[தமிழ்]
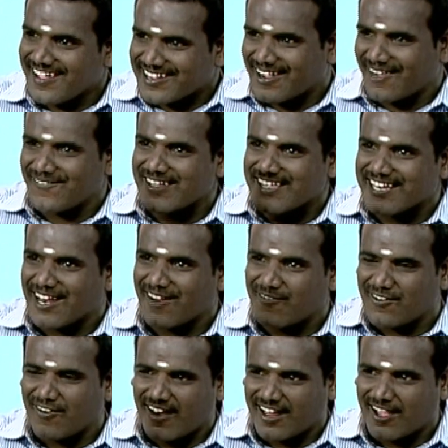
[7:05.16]
கவிஞன்
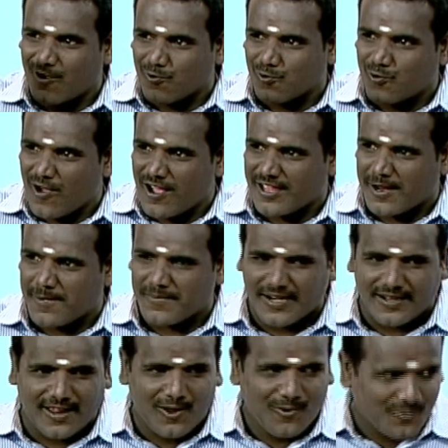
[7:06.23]
எவ்வளோ அழகாக உருவாகிறான்
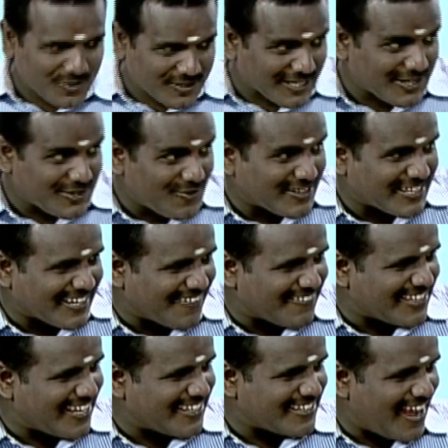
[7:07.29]
பாருங்க ஒருத்தர் இன்னொருத்தன்
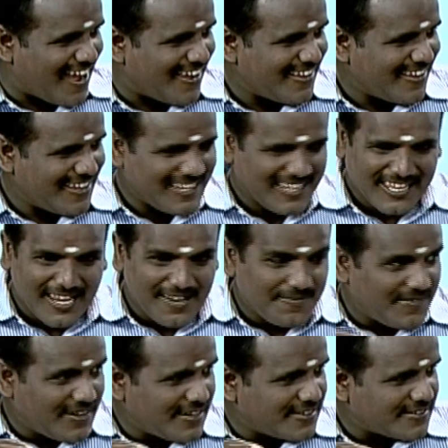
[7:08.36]
கவிதை எதுனா என்
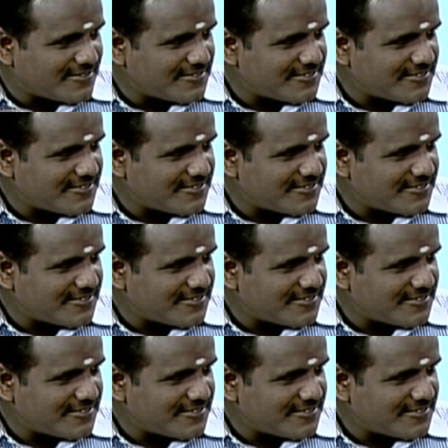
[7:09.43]
வீடு